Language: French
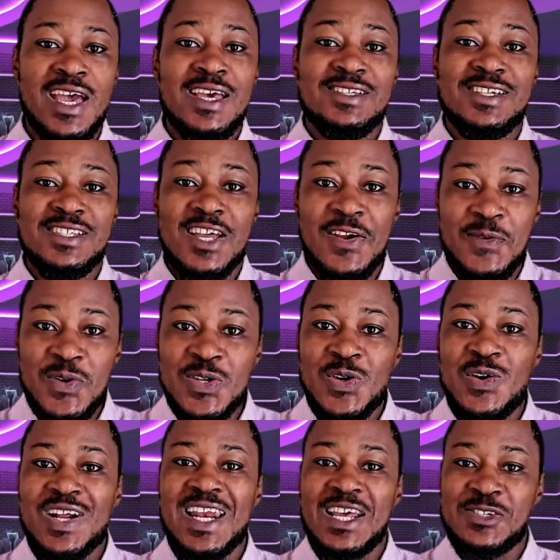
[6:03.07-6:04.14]
C'était lui
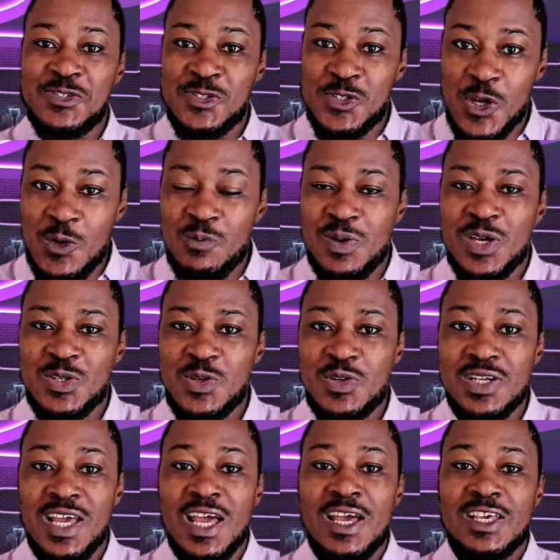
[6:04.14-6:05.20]
donc la seule
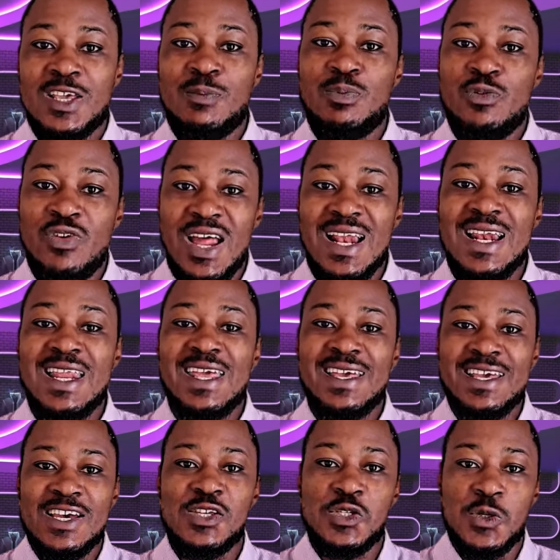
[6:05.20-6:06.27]
personne qui pouvait
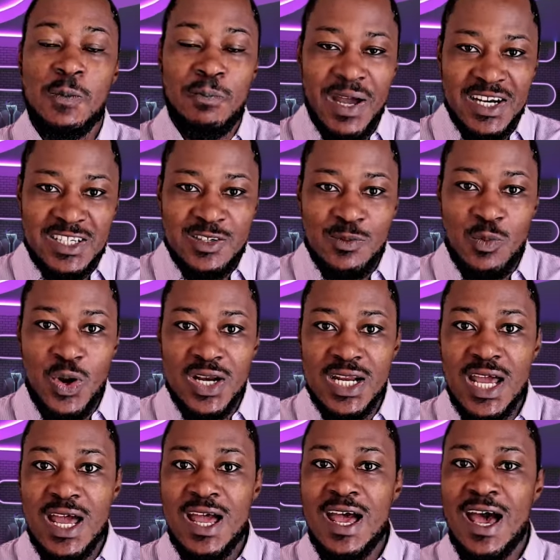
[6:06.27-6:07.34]
léguer ce
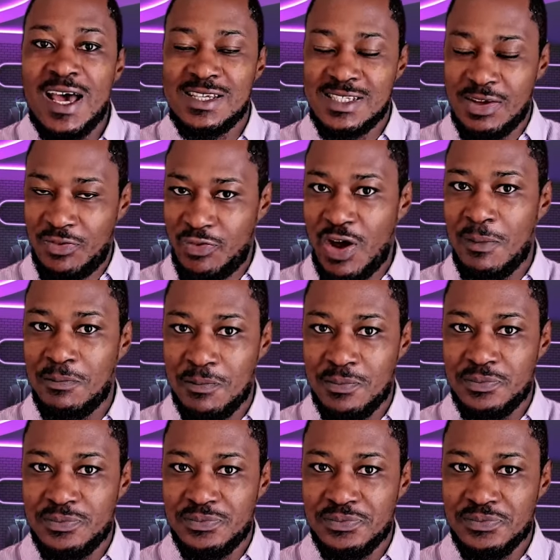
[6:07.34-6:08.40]
patrimoine à sa femme.
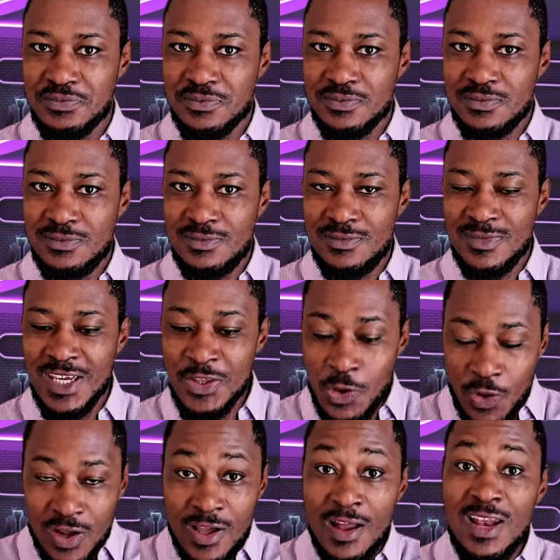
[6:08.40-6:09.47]

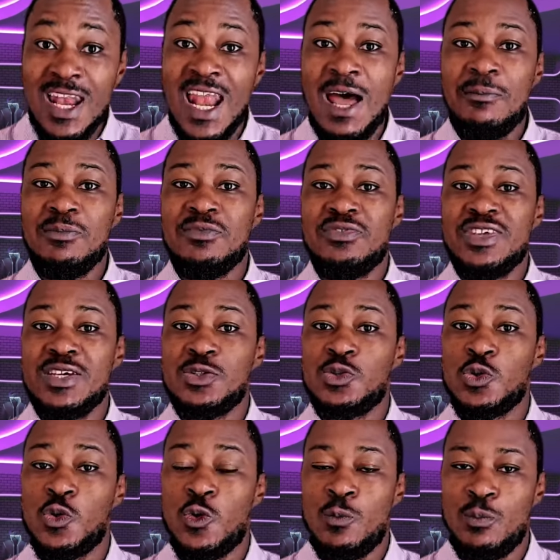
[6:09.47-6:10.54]
donc quand l'âme vient
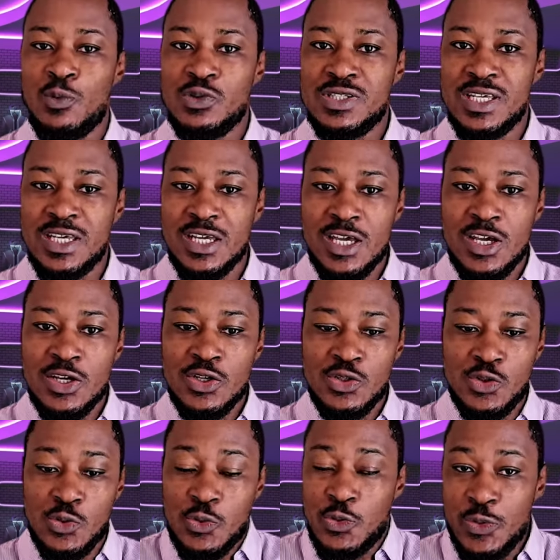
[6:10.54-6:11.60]
se reposer
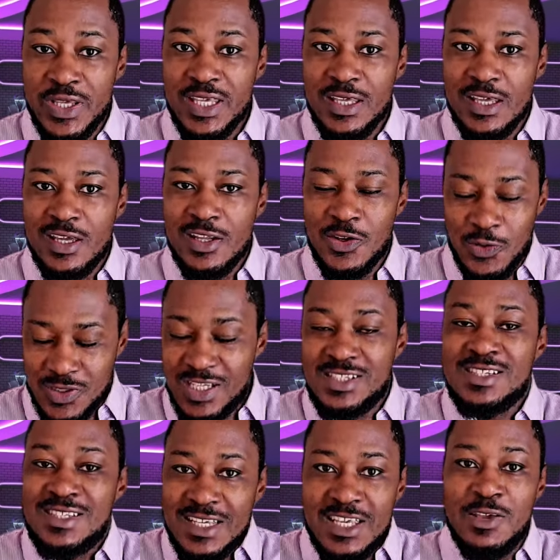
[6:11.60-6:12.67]
sur lui, donc ça
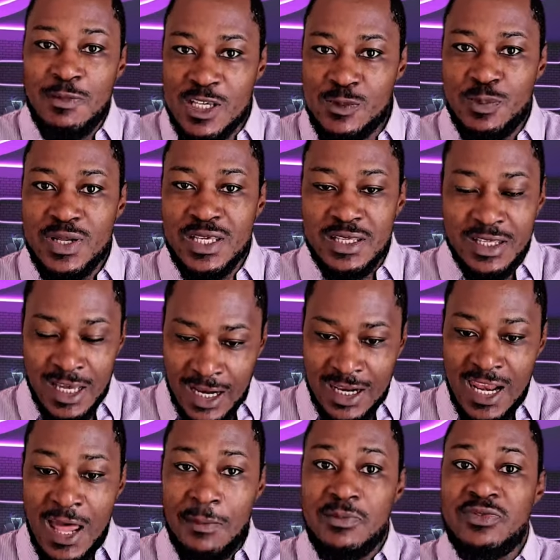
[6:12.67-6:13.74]
c'est ce qui m'explique, quand
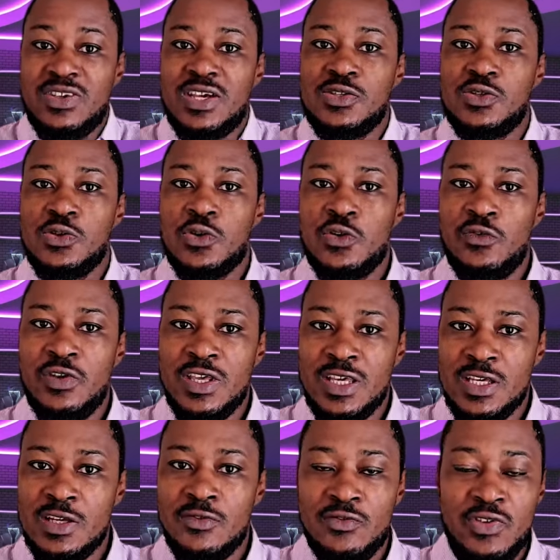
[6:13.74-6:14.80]
l'âme vient se
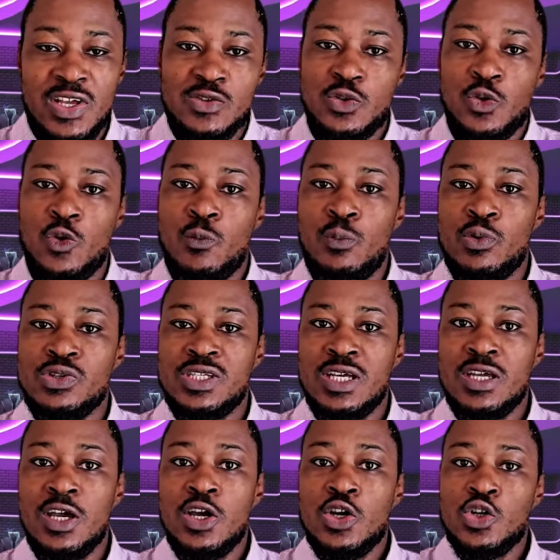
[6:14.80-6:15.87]
réveiller, vient se
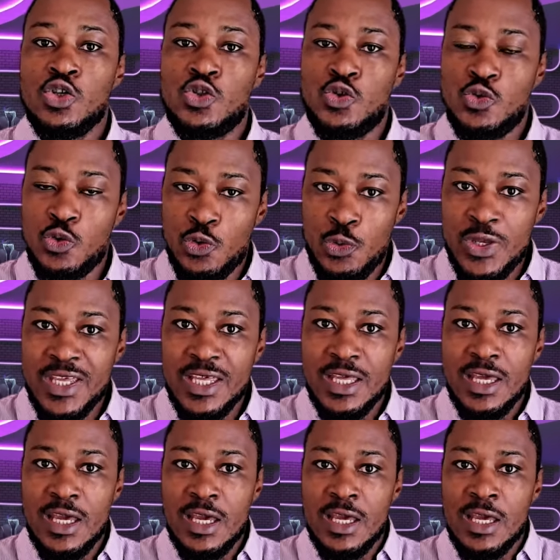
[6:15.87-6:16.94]
reposer sur
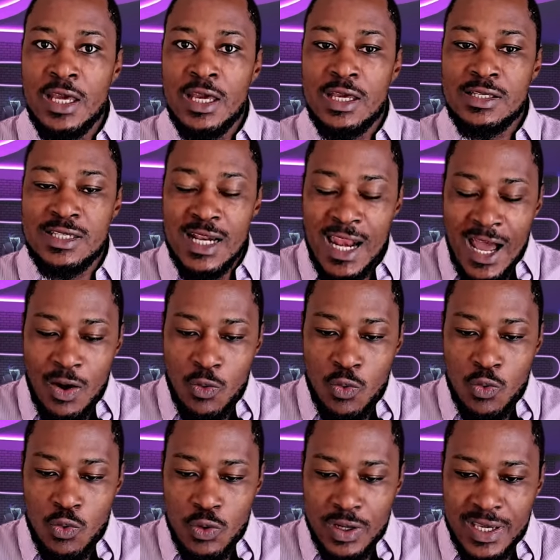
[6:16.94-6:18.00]
lui, c'est là
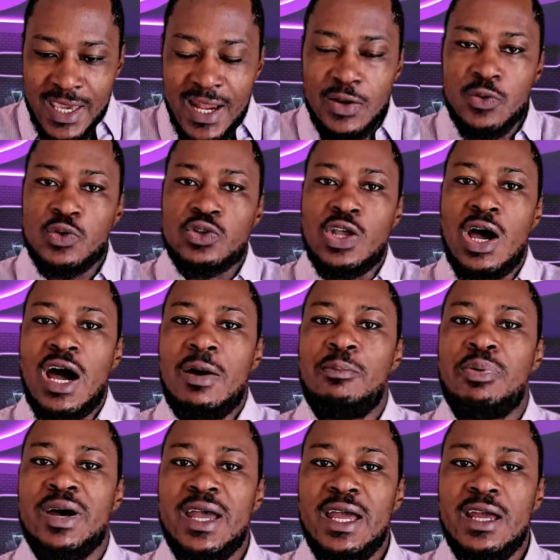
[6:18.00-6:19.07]
où, quelque temps
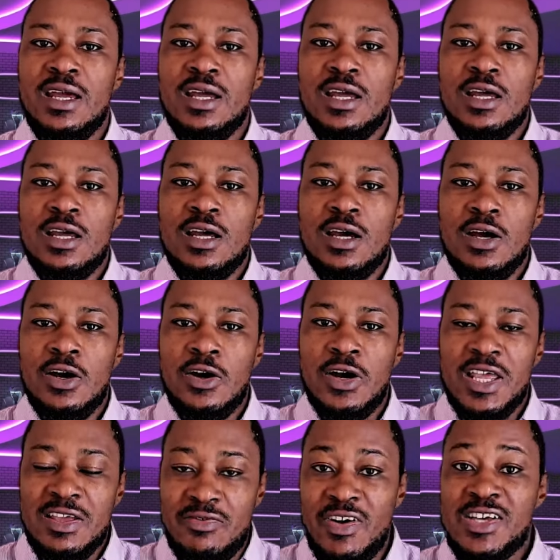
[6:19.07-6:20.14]
après, euh,
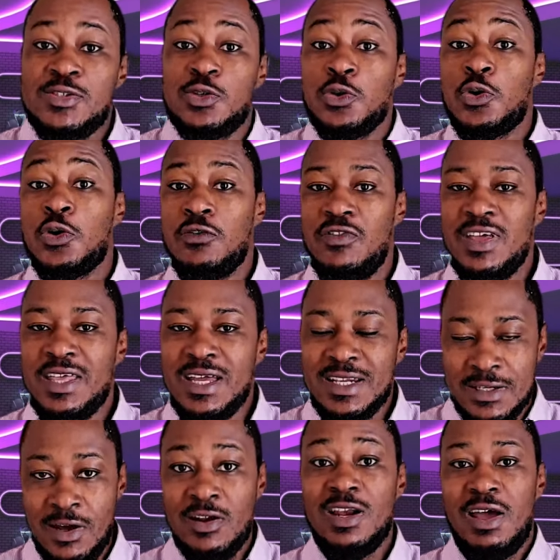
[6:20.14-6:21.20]
il va se réveiller
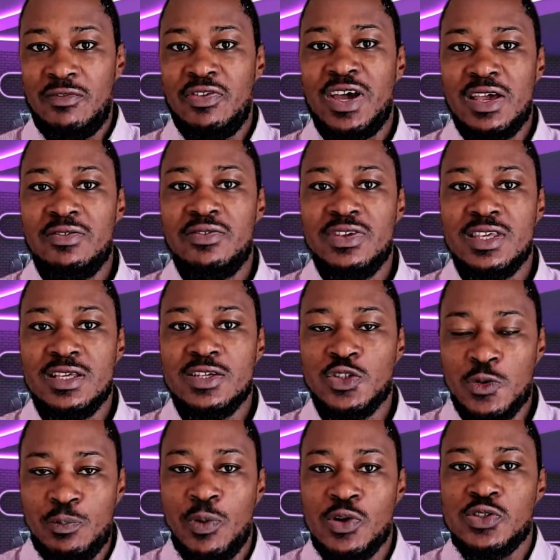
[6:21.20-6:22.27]
dans la vraie vie.
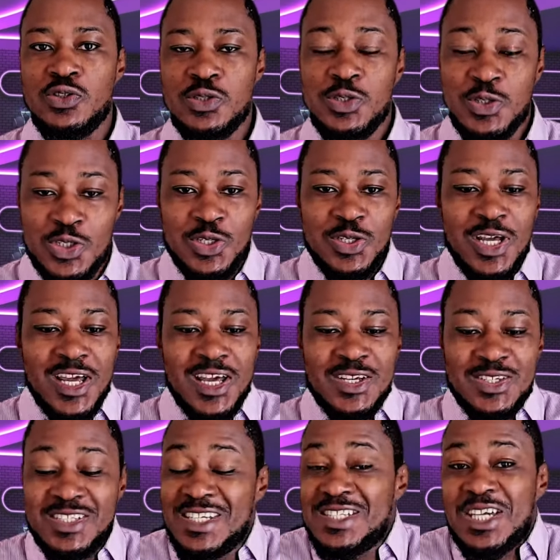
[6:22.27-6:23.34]
Je pense, j'ai
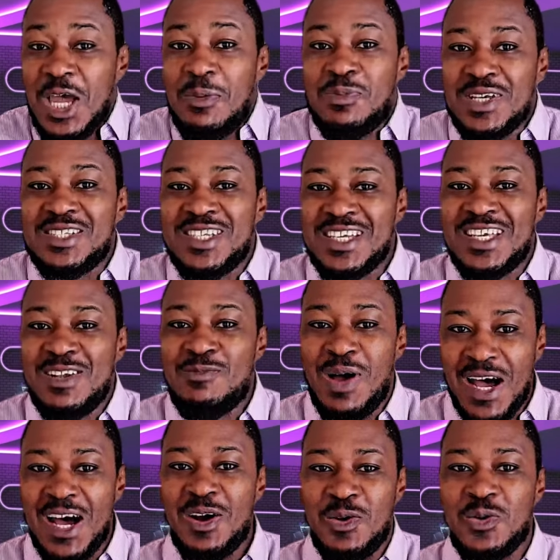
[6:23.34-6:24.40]
dit très bien ce qu'il
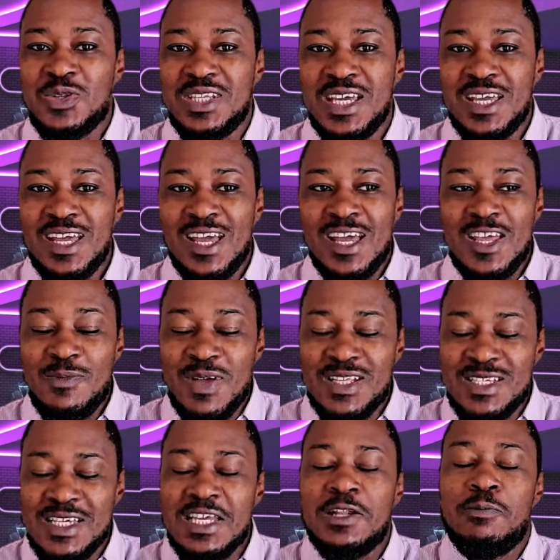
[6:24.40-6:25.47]
m'a raconté. Il me
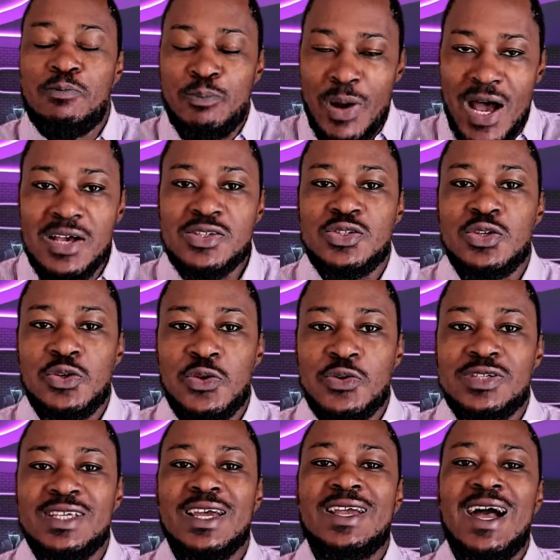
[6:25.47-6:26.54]
dit, il pense que
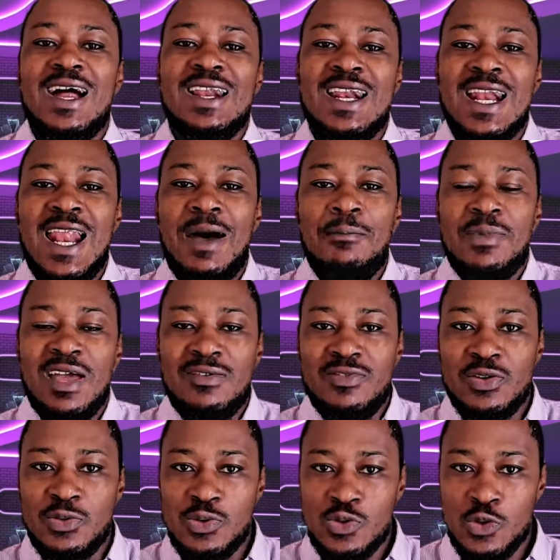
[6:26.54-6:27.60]
c'est quand l'homme est
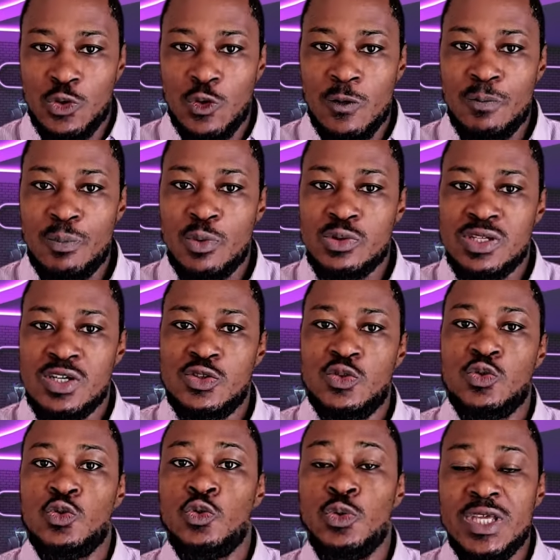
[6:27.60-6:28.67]
venu se reposer
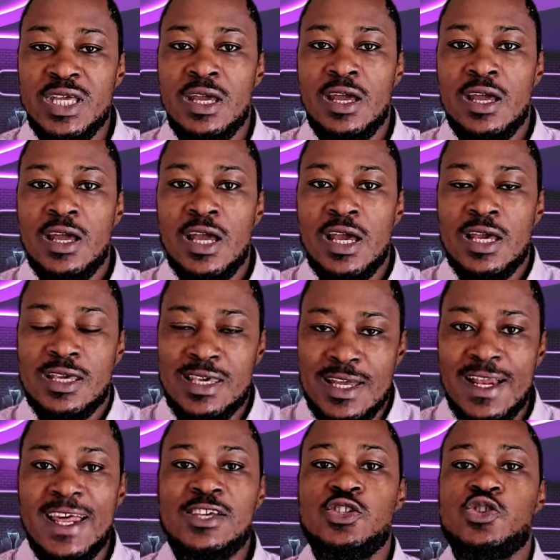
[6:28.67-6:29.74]
sur lui
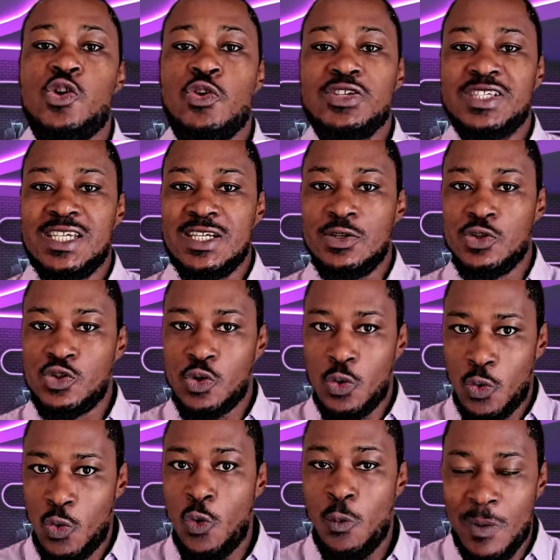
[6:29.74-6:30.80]
qu'il est sorti de
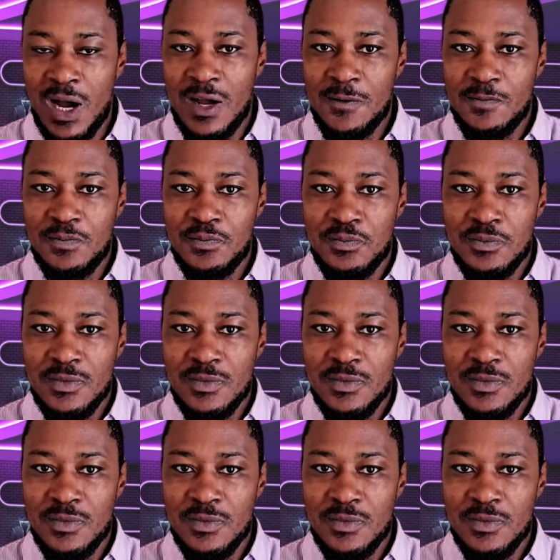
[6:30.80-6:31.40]
son coma.